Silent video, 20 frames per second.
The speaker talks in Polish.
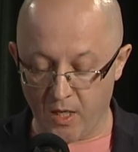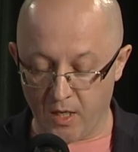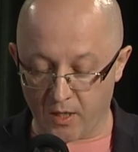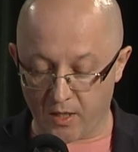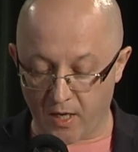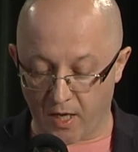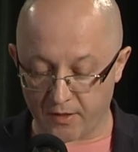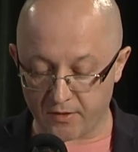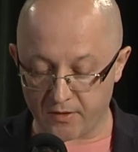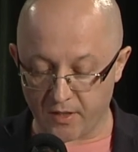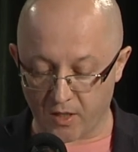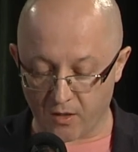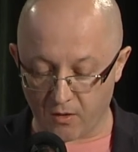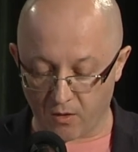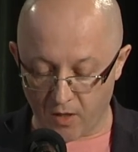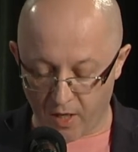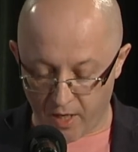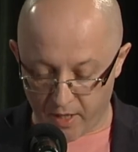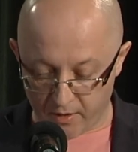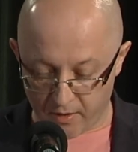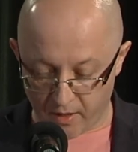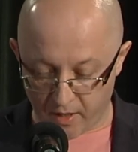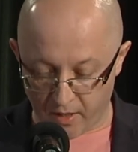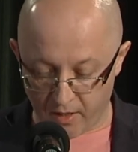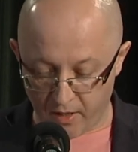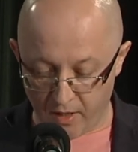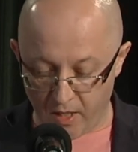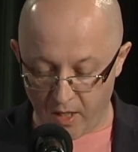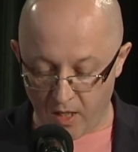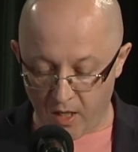Każde kolejne
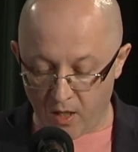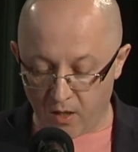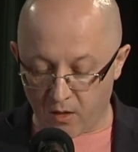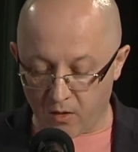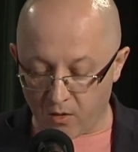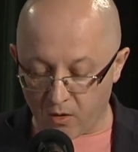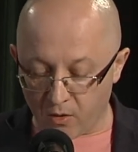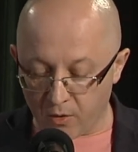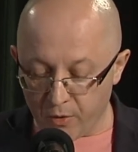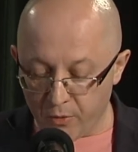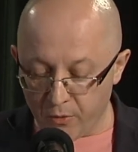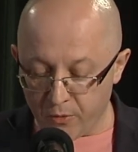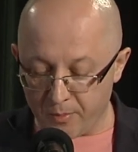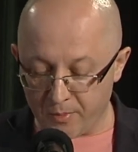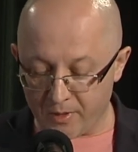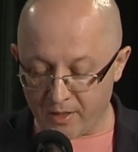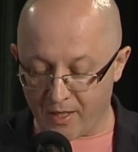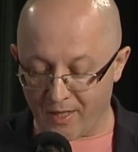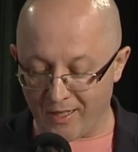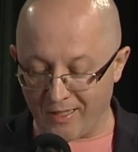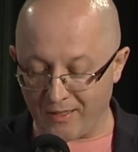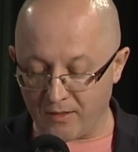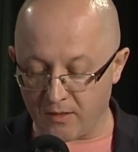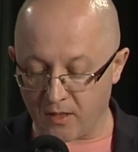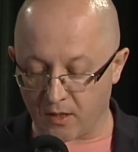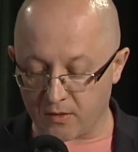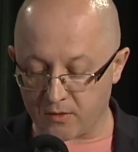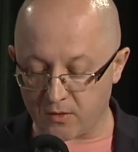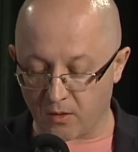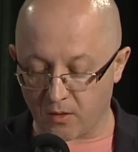kroiły mnie
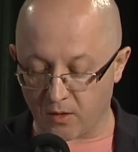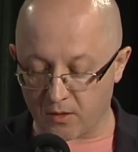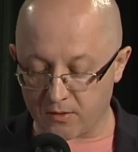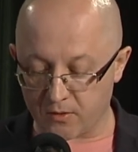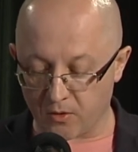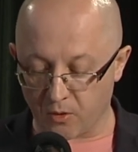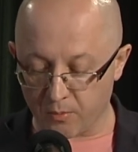na coraz to